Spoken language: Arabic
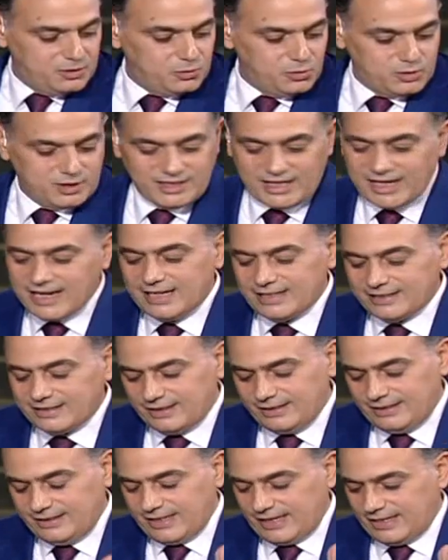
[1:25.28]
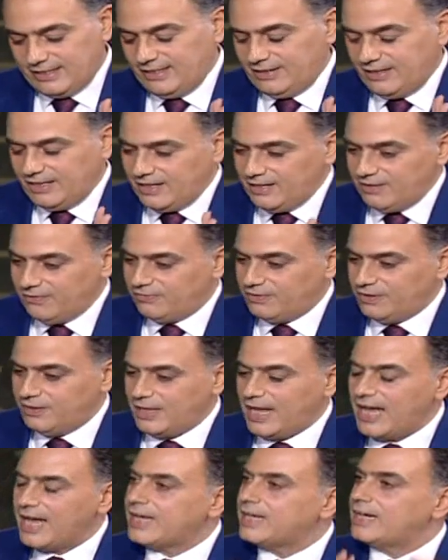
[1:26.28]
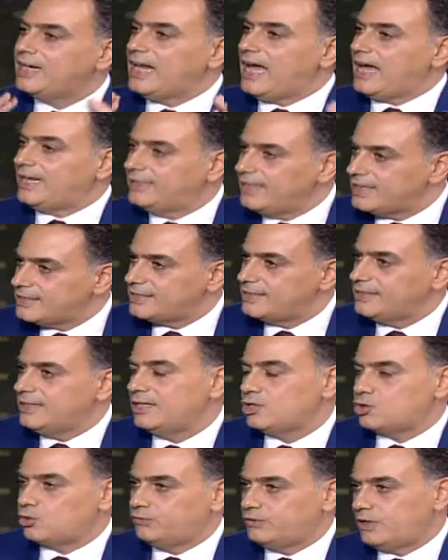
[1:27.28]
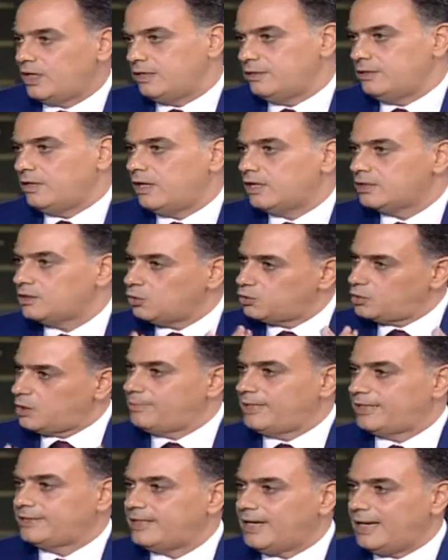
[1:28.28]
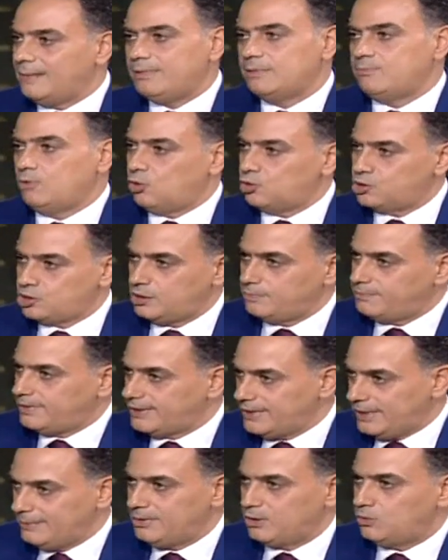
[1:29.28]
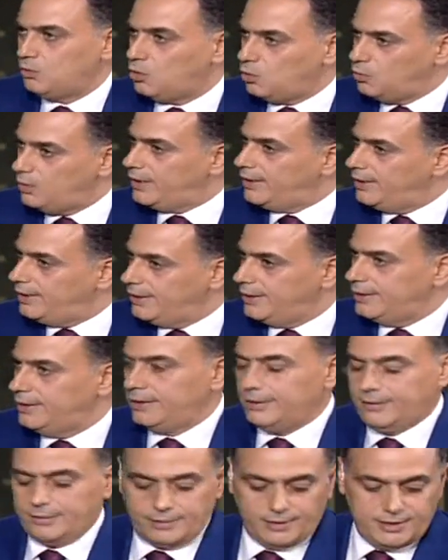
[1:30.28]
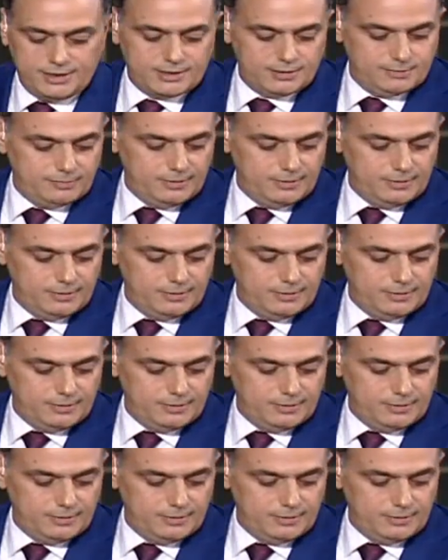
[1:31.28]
كنت دخلت يعني ايه في اخر الاحداث اللي انا شفتها النهارده وتابعتها قبل ما اخش البرنامج وهو الرئيس